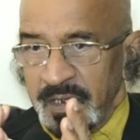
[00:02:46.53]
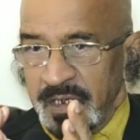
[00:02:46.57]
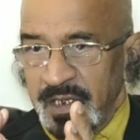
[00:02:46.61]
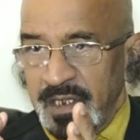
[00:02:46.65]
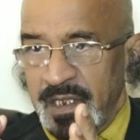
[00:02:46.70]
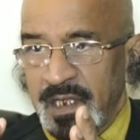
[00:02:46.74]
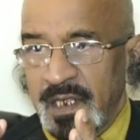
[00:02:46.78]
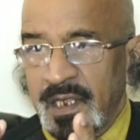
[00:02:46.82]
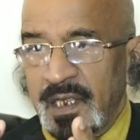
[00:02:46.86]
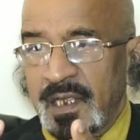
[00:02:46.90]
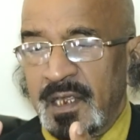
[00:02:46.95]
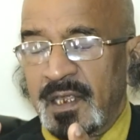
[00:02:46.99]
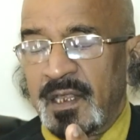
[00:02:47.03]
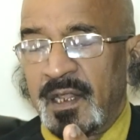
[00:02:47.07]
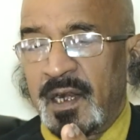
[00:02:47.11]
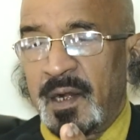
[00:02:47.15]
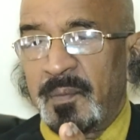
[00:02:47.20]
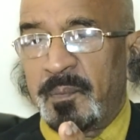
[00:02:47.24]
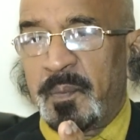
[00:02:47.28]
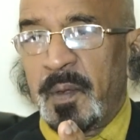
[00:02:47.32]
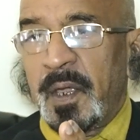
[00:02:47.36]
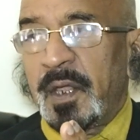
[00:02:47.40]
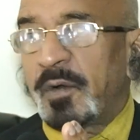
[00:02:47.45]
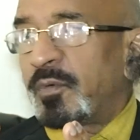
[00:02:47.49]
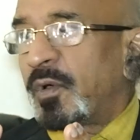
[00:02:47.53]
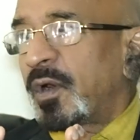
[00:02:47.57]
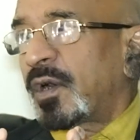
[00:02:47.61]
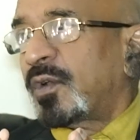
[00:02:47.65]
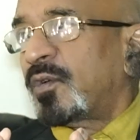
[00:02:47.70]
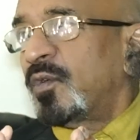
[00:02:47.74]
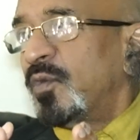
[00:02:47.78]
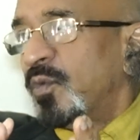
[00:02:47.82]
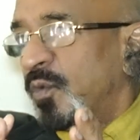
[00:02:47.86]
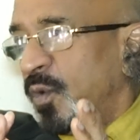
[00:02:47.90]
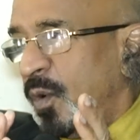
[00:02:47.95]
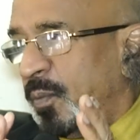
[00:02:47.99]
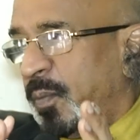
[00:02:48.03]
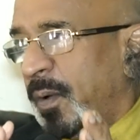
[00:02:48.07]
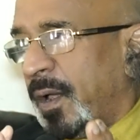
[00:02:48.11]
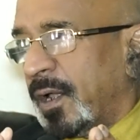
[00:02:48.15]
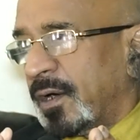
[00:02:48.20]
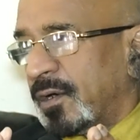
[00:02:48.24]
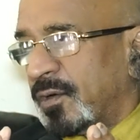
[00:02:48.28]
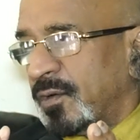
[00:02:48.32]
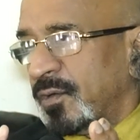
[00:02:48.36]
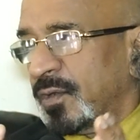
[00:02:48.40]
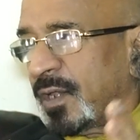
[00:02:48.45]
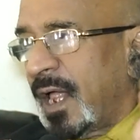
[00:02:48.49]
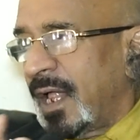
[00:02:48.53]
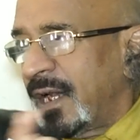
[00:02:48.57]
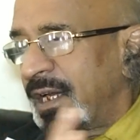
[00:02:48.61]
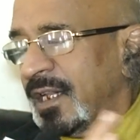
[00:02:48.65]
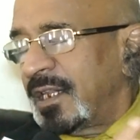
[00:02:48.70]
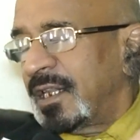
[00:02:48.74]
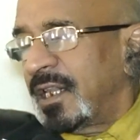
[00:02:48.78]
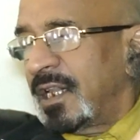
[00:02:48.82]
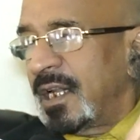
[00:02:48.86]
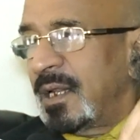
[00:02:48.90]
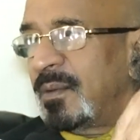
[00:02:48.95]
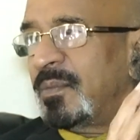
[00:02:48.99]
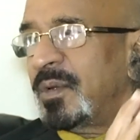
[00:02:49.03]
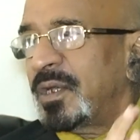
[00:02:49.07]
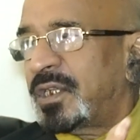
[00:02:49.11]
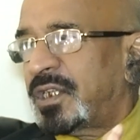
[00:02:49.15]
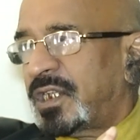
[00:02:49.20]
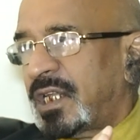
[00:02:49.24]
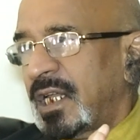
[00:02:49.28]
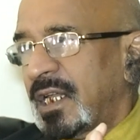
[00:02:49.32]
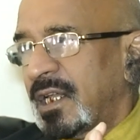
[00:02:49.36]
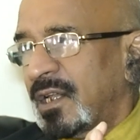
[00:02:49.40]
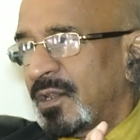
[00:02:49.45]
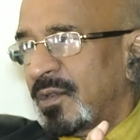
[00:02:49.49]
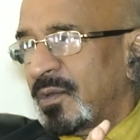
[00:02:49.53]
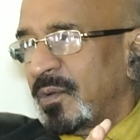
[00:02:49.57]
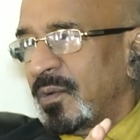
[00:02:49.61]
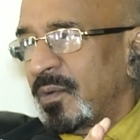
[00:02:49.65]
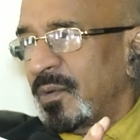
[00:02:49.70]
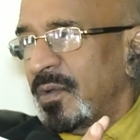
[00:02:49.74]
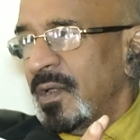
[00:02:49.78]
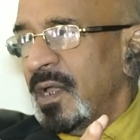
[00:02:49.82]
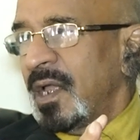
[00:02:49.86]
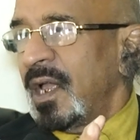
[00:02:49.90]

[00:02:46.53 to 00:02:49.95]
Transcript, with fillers: ఇది రిపేర్ వర్క్ ఇంకో పార్ట్ దాన్ని దీన్ని మిక్స్ చేయొద్దు